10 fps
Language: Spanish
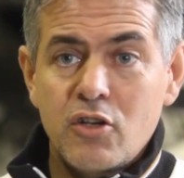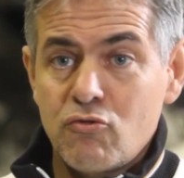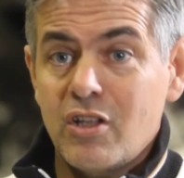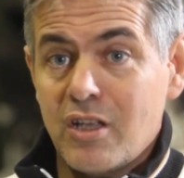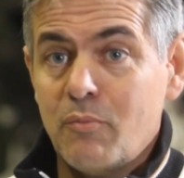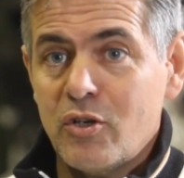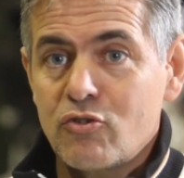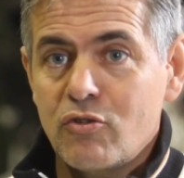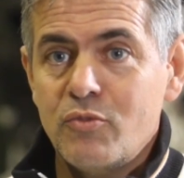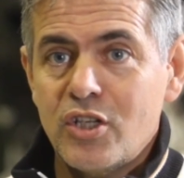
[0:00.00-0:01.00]
¿Es una trampa en
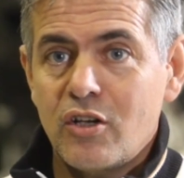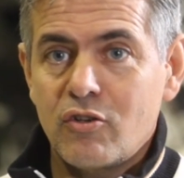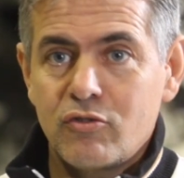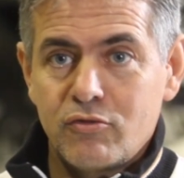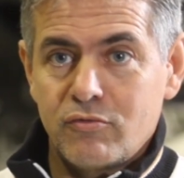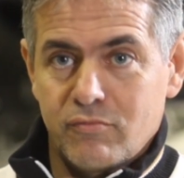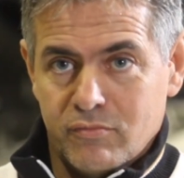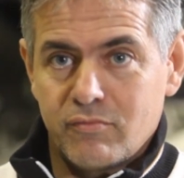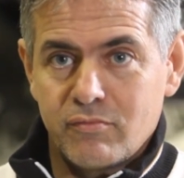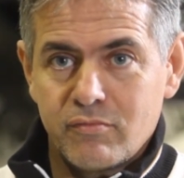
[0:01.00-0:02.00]
los comisarios?
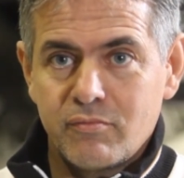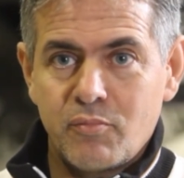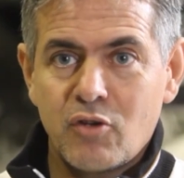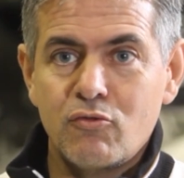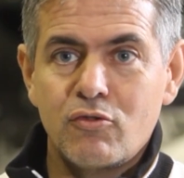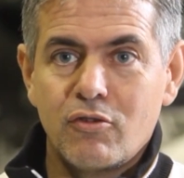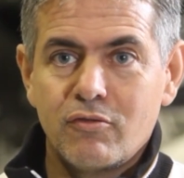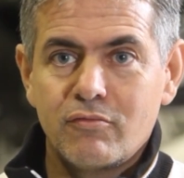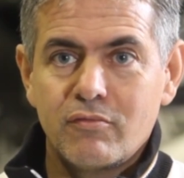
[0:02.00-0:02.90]
Pregunto.